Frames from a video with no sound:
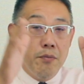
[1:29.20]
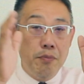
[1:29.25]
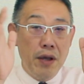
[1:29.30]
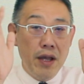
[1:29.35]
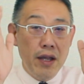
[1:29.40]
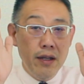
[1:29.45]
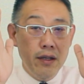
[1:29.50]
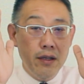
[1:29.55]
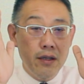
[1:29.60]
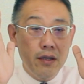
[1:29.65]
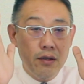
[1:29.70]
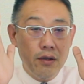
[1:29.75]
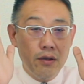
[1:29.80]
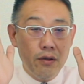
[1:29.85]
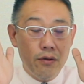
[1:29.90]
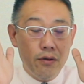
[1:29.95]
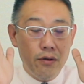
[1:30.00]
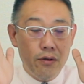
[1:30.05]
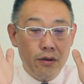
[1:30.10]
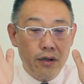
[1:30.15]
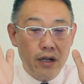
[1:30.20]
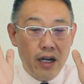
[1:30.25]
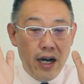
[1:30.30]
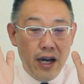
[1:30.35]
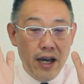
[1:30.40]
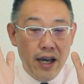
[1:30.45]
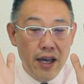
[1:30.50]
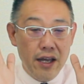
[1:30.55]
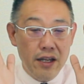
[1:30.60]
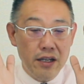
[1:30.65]
ペットを
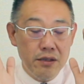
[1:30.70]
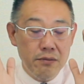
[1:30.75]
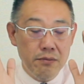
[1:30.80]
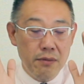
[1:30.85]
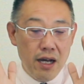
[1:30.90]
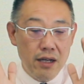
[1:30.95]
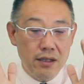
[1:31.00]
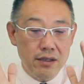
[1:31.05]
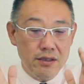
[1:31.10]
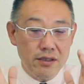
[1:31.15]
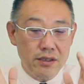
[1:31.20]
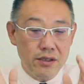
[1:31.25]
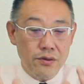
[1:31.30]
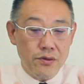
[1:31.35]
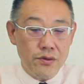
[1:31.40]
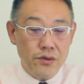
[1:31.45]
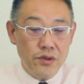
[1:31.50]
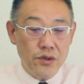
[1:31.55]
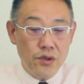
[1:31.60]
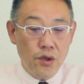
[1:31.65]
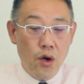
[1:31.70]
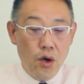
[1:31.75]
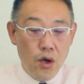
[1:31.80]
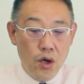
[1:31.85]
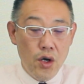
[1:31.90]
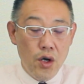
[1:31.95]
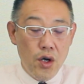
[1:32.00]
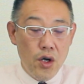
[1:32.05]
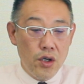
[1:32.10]
飼えるマンションと、